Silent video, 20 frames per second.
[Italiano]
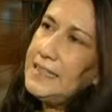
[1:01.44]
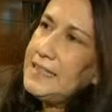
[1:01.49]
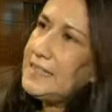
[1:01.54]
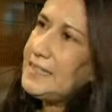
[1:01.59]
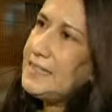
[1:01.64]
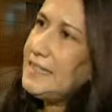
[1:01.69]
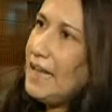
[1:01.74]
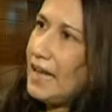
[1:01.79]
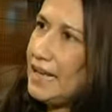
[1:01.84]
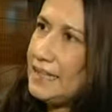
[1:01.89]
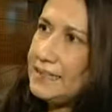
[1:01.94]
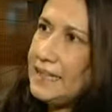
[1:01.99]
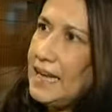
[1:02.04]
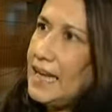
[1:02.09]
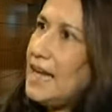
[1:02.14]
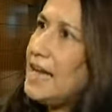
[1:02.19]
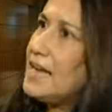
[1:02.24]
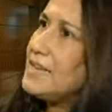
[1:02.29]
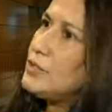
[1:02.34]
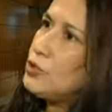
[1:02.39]

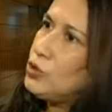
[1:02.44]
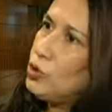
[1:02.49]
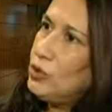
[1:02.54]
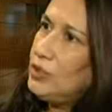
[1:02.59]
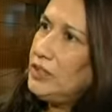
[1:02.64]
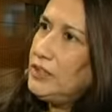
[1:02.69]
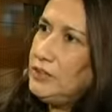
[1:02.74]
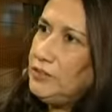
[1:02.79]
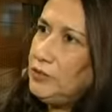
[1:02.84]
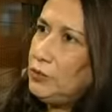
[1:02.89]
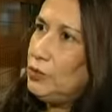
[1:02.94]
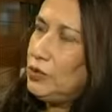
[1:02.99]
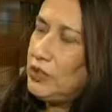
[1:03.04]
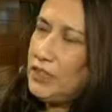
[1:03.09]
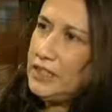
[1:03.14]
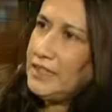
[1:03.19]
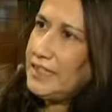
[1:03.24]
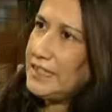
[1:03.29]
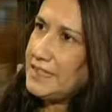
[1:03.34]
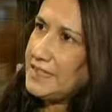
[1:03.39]
destinata ai soli
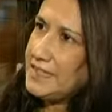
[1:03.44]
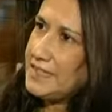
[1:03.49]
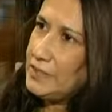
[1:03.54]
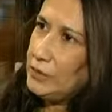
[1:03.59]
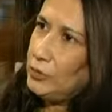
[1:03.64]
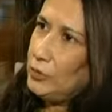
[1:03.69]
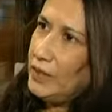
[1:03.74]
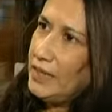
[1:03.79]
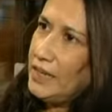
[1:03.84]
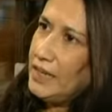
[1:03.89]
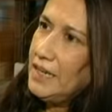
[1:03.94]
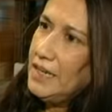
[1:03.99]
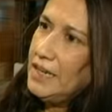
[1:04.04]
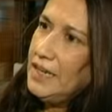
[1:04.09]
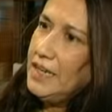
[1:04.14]
rifiuti residui.